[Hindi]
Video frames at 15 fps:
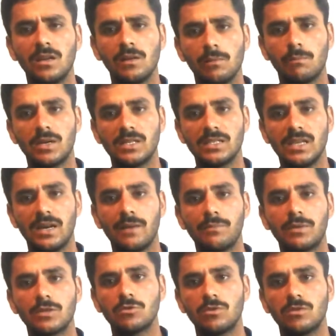बट यहाँ पर
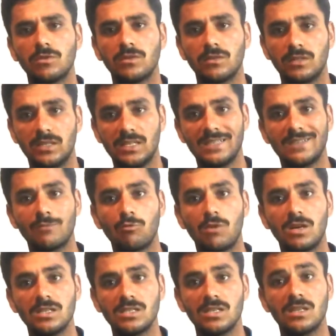जो
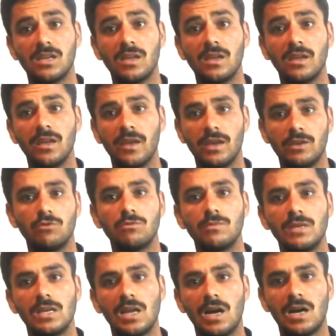डिसएडवांटेज है यू
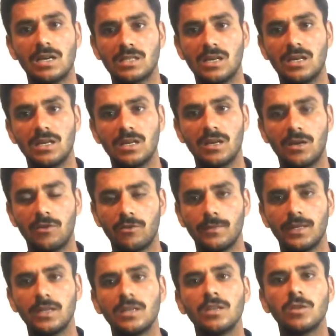आसान अकाउंट में
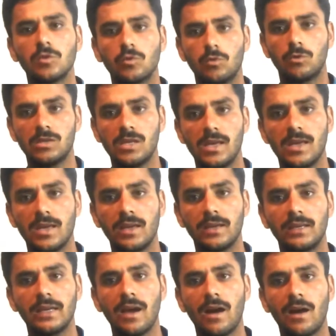तो ये है कि
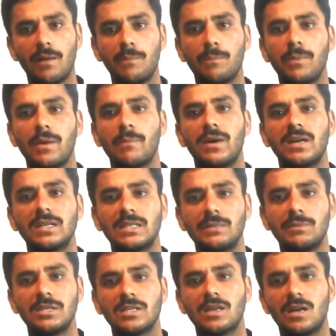आप पेपाक डेबिट
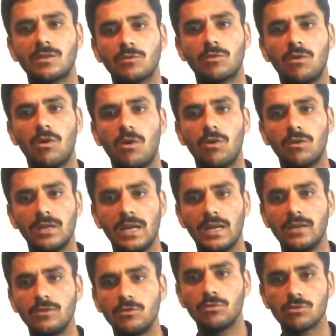कार्ड को ऑनलाइन
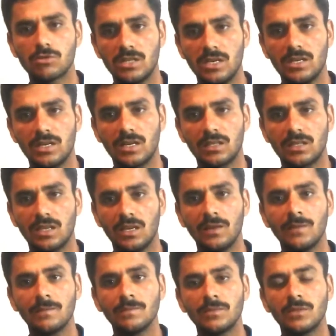यूज़ नहीं करते
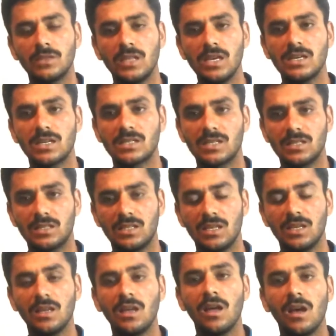नहीं कर सकते
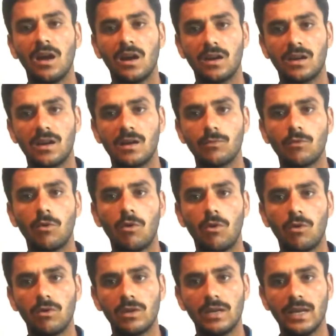अगर आपको
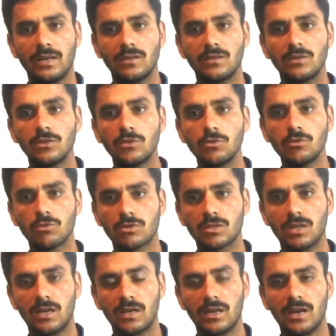ऑनलाइन यूज़
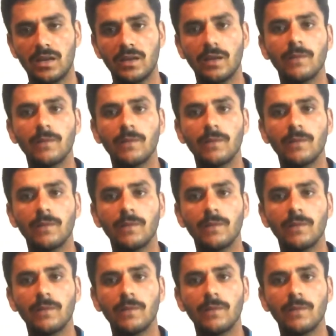करना है